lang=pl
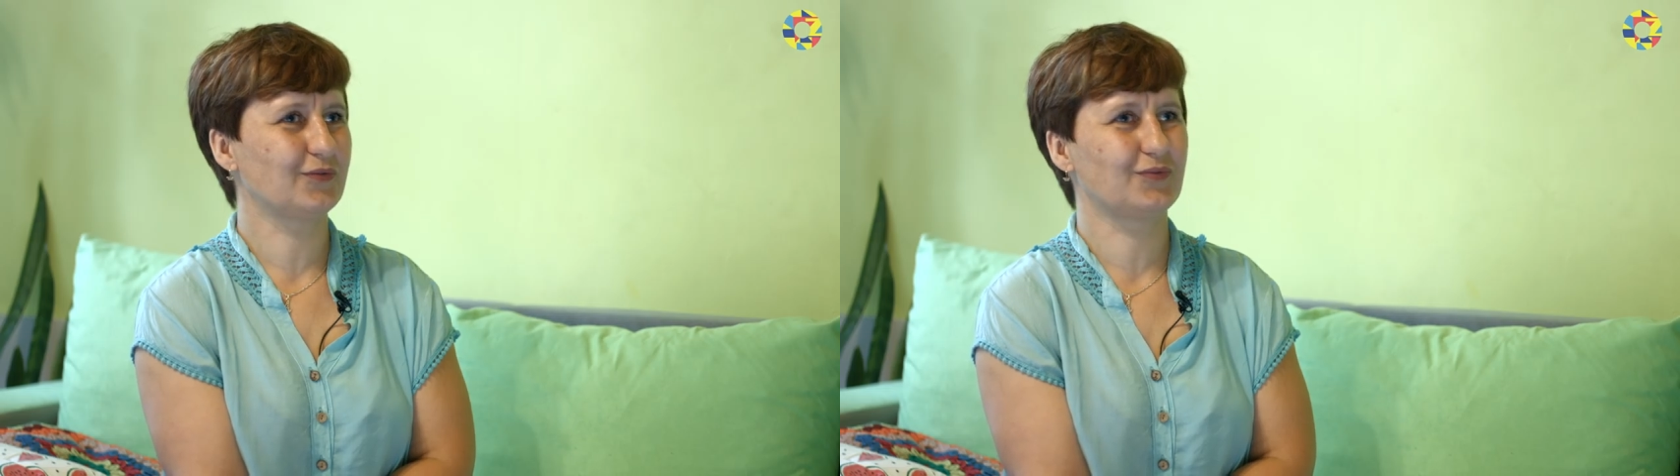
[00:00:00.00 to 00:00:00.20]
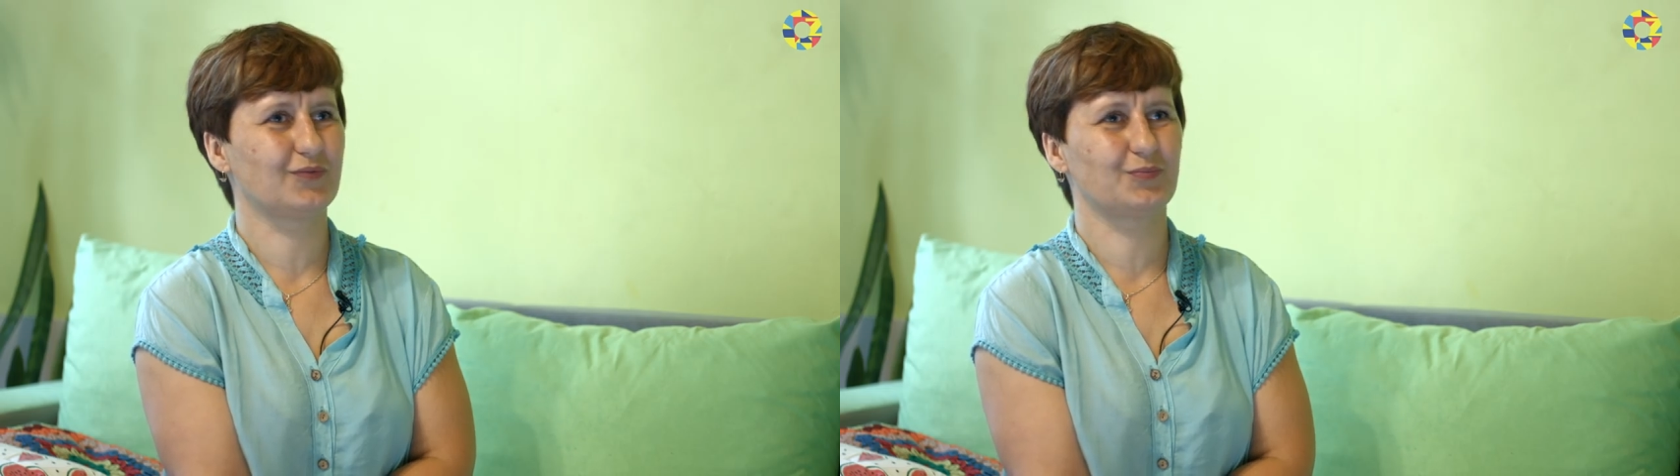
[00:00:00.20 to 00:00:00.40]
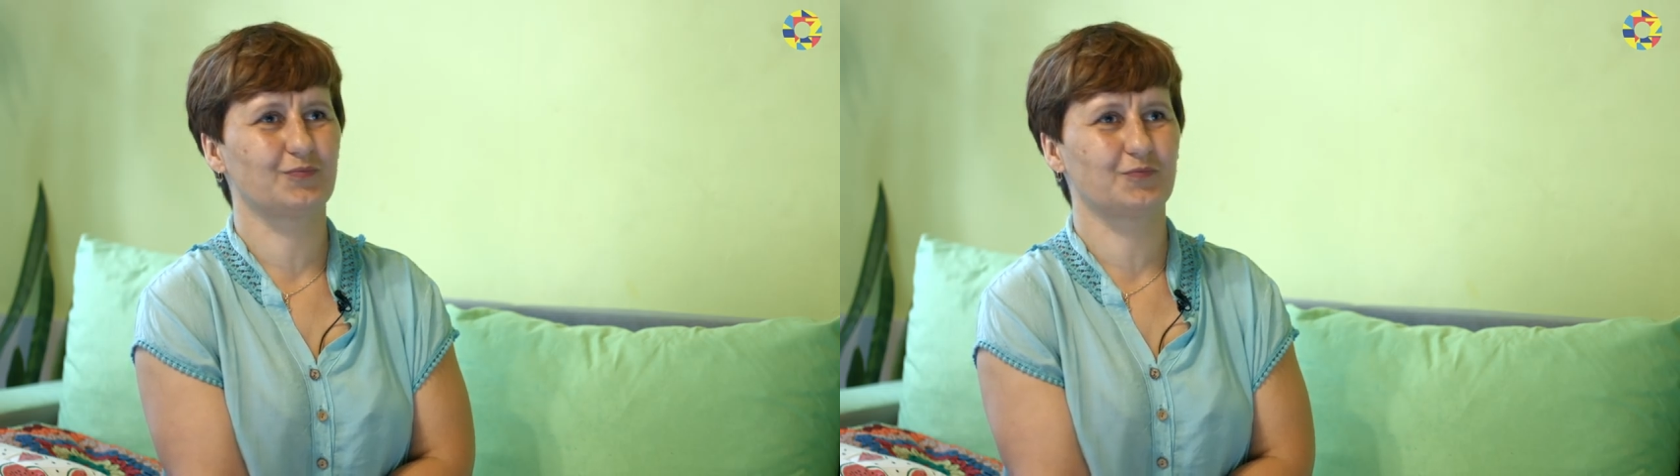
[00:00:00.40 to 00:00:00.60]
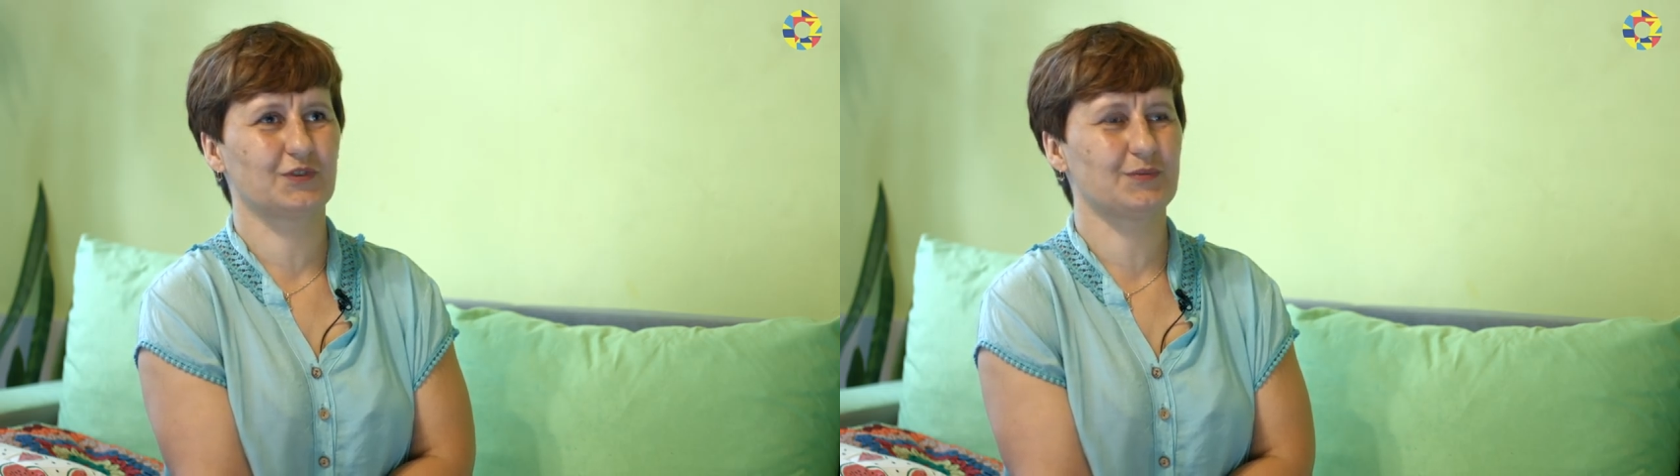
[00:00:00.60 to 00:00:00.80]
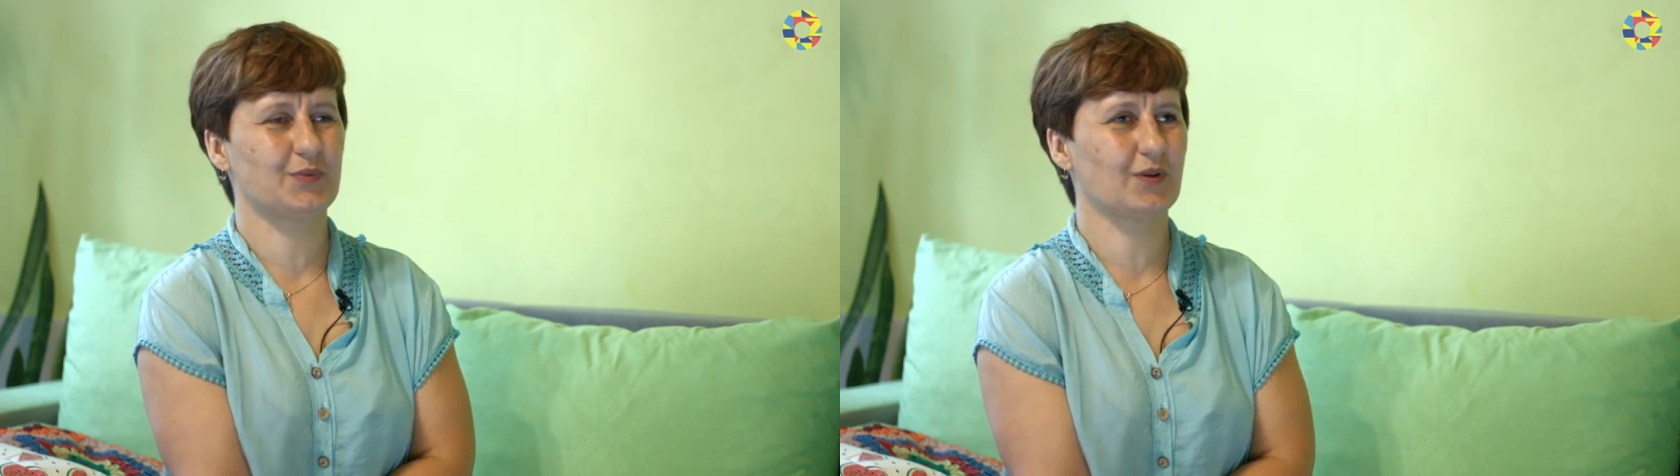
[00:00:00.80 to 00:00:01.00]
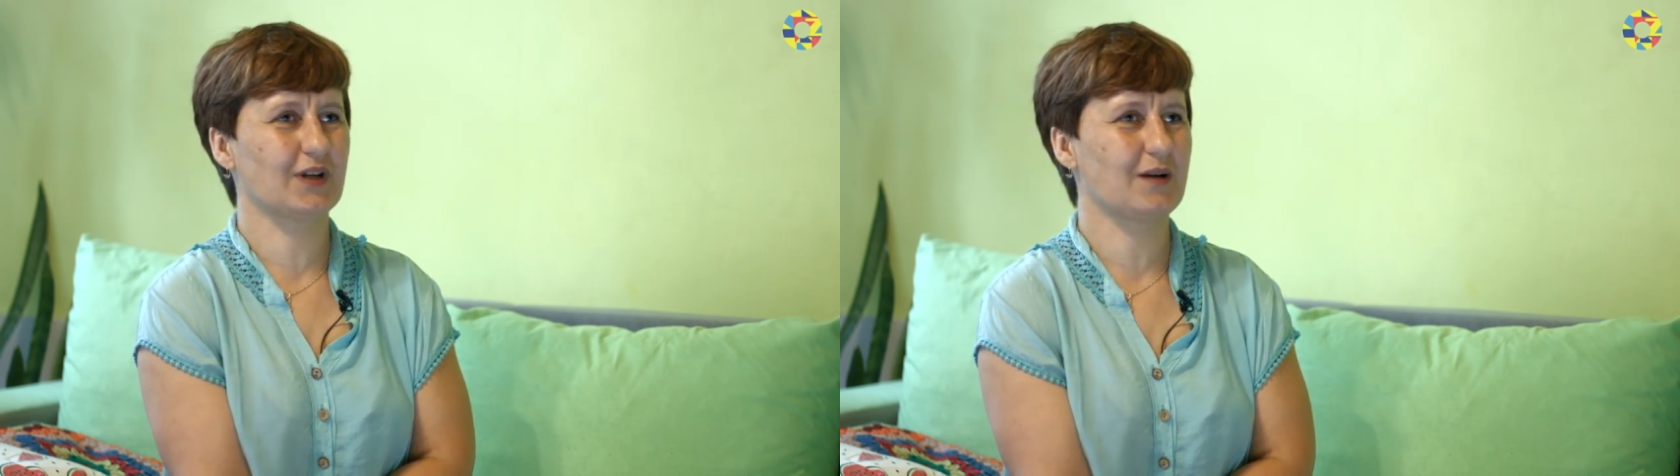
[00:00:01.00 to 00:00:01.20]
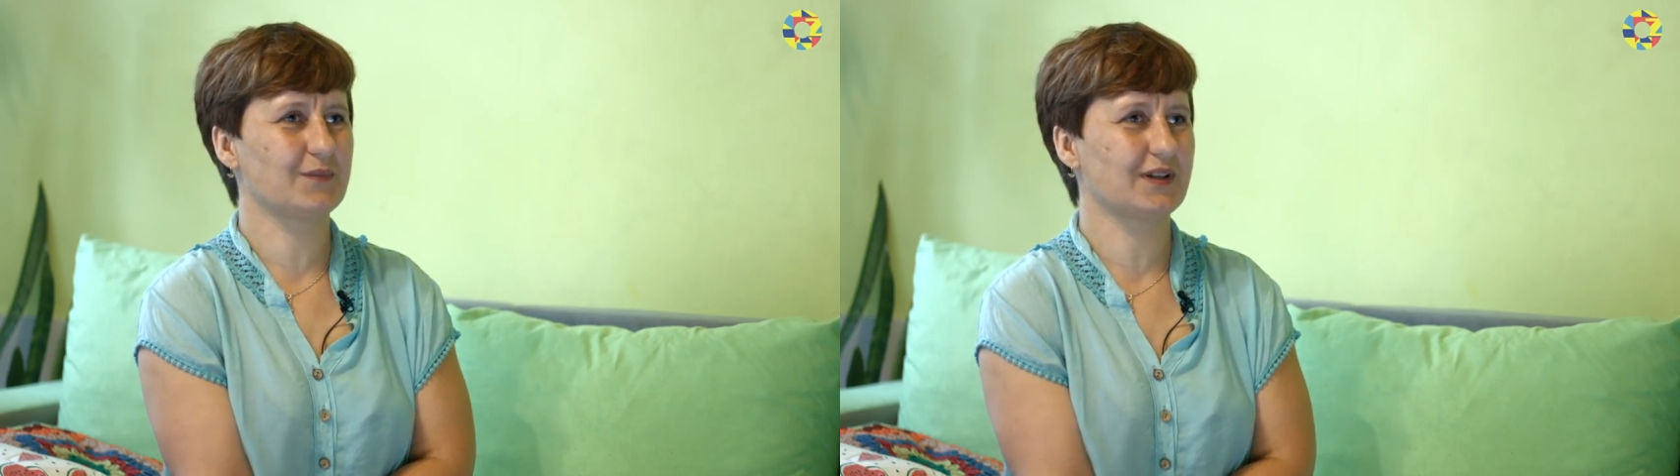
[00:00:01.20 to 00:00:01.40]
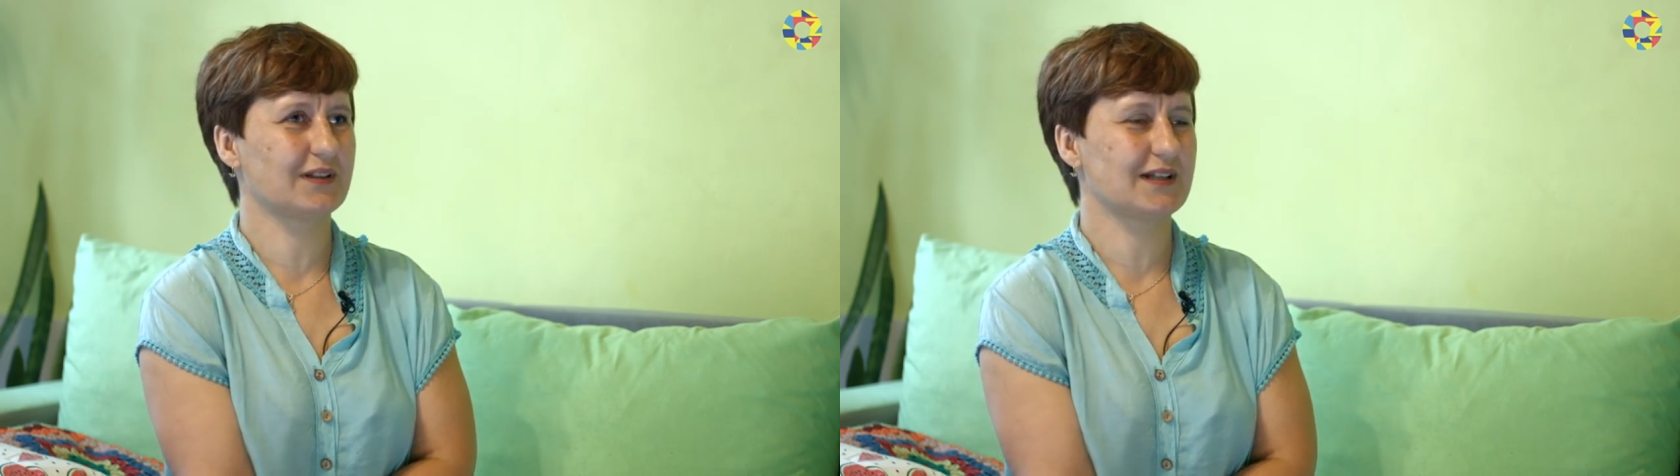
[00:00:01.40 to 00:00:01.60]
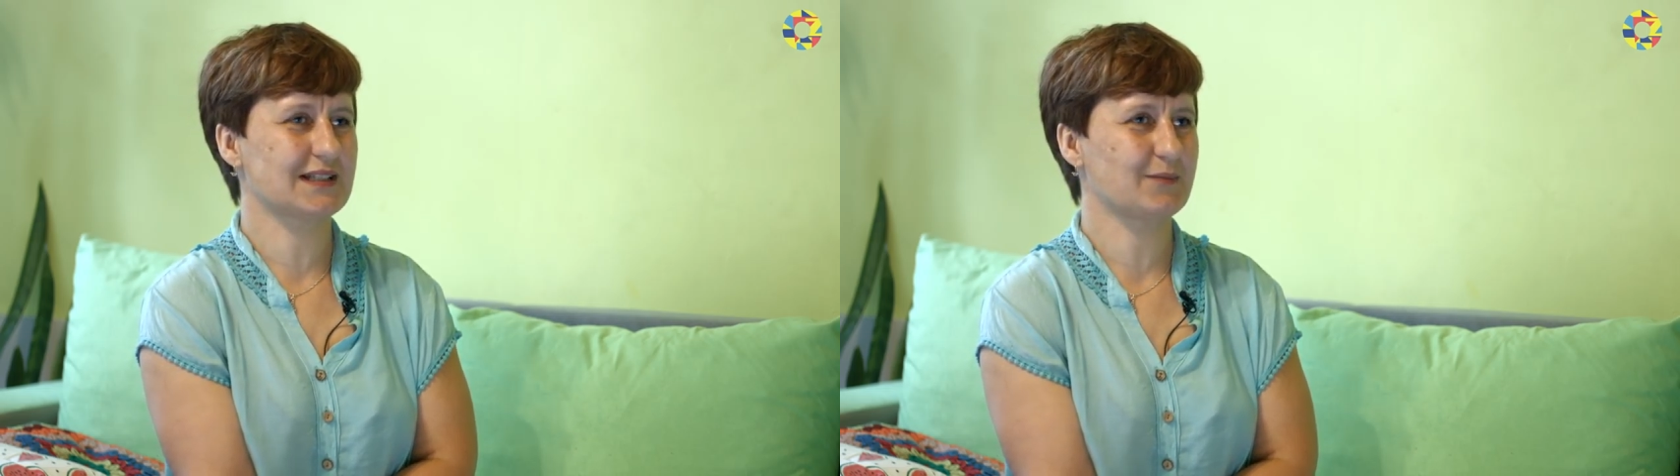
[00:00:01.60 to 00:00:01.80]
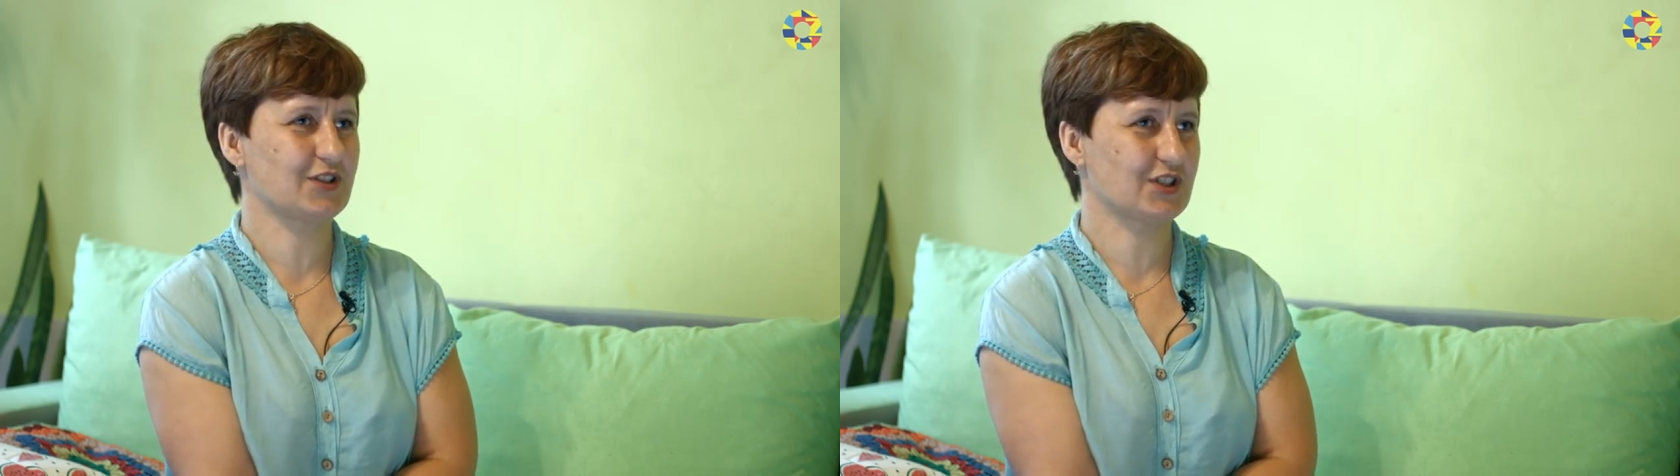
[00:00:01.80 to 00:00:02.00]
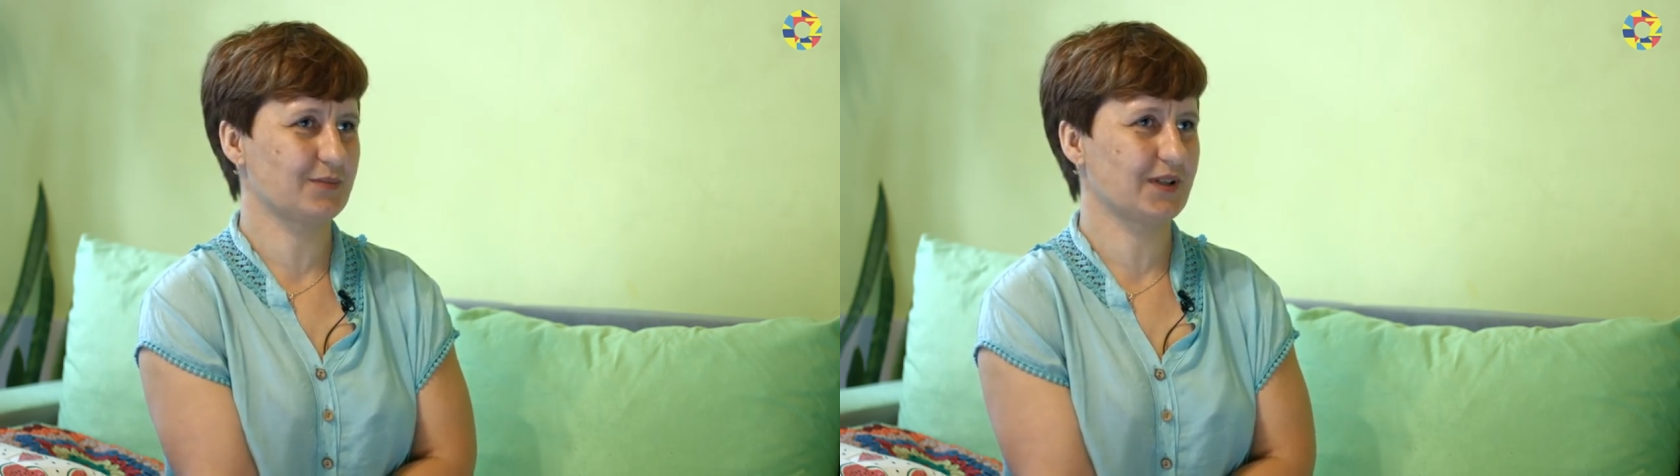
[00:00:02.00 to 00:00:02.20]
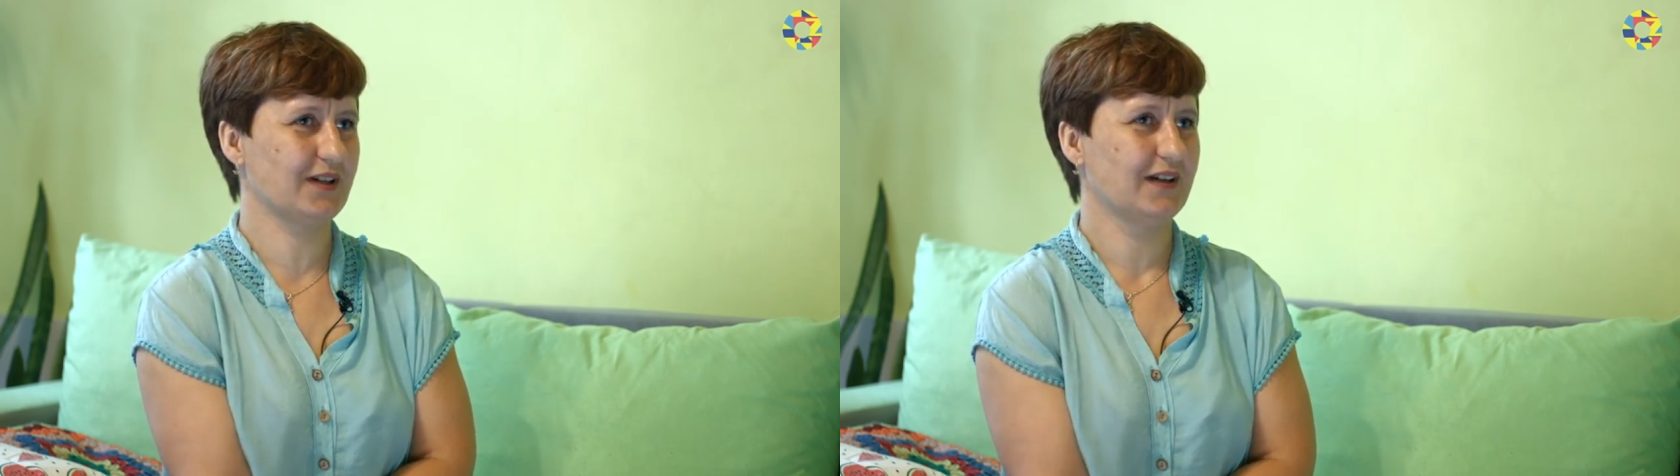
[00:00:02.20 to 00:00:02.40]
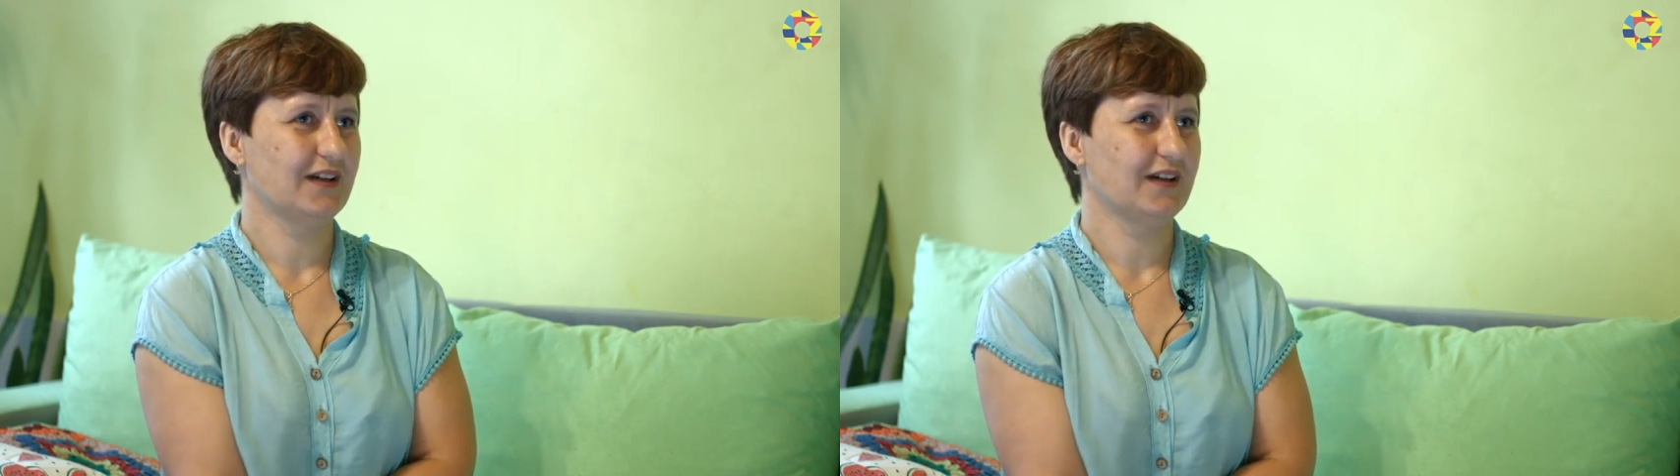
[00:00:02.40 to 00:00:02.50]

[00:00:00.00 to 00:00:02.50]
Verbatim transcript: w tym programie dla samej siebie